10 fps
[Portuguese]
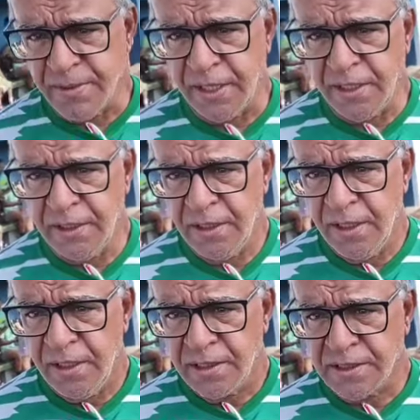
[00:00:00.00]
da manhã,
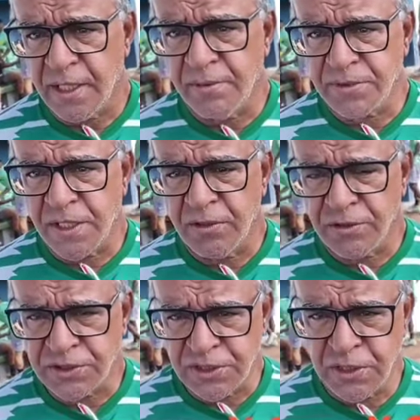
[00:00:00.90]
estaremos aí em
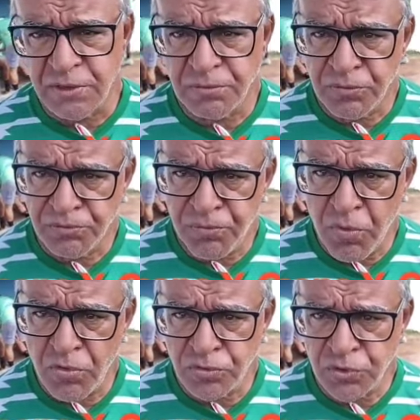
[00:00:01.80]
Restinga, um,
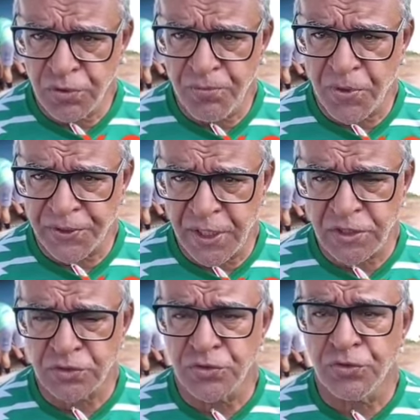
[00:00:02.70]
um, jogo
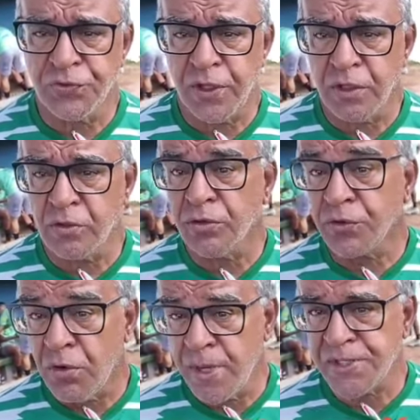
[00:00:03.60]
importante, um jogo treino contra
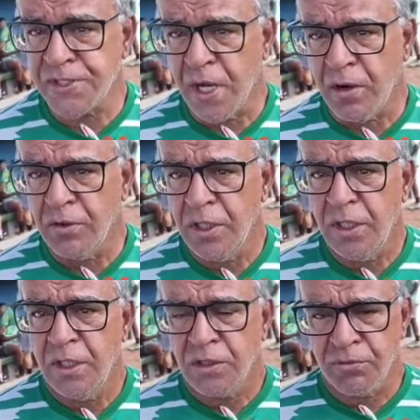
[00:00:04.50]
o comercial.
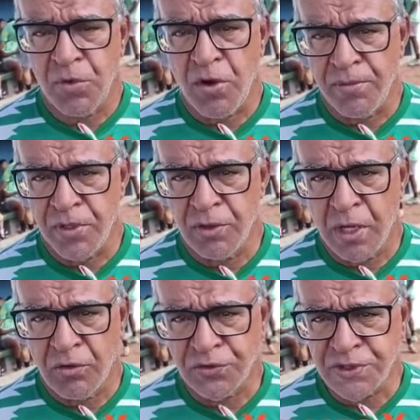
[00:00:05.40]
O meu amigo lá,
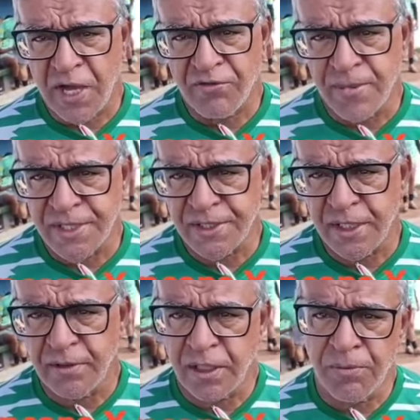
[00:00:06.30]
o Gustavo
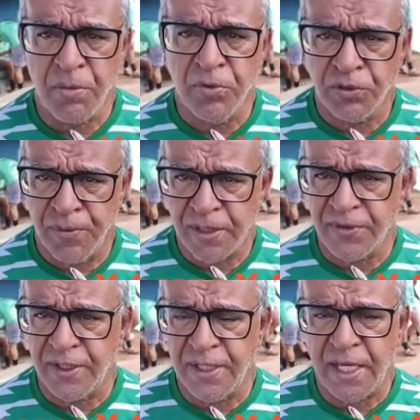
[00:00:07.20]
Marciano, equipe muito bem
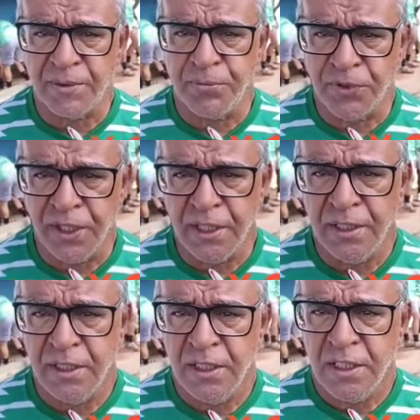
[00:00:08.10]
treinada por ele
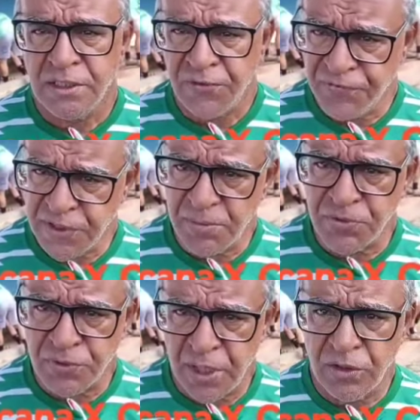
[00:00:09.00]
já fizemos
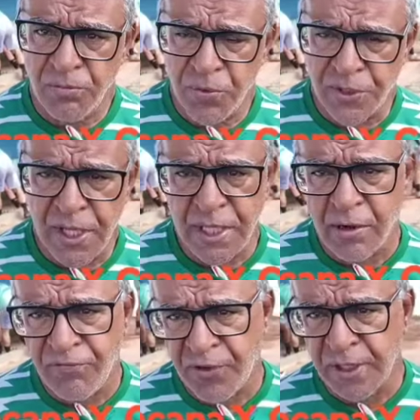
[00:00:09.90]
um lá em Noporanga,
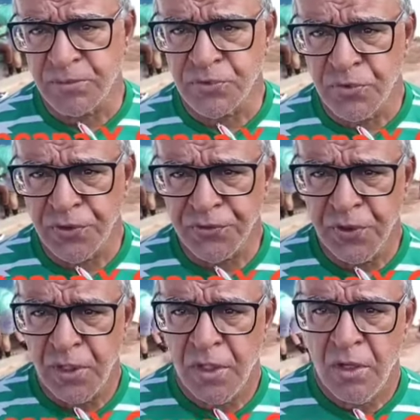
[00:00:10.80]
agora faremos o outro,
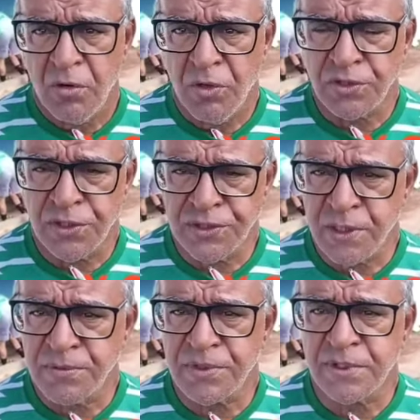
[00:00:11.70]
onde nós
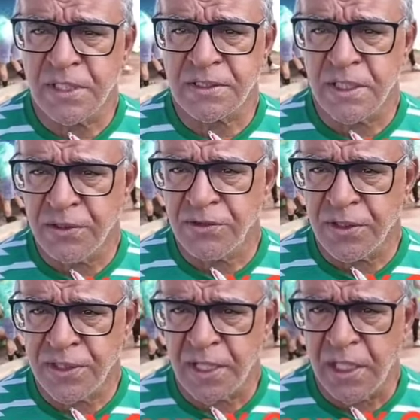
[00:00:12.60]
estamos testando
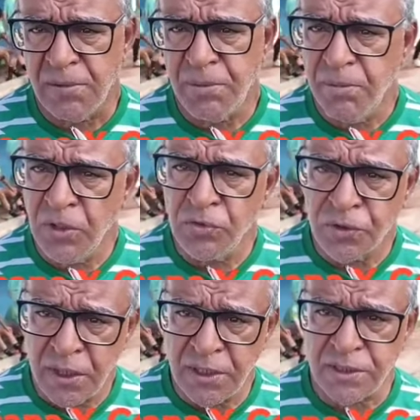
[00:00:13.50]
nossa equipe,
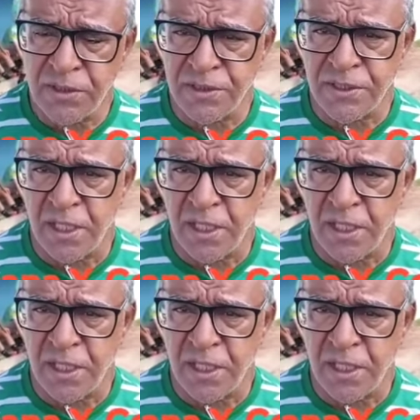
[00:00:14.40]
minutando as nossas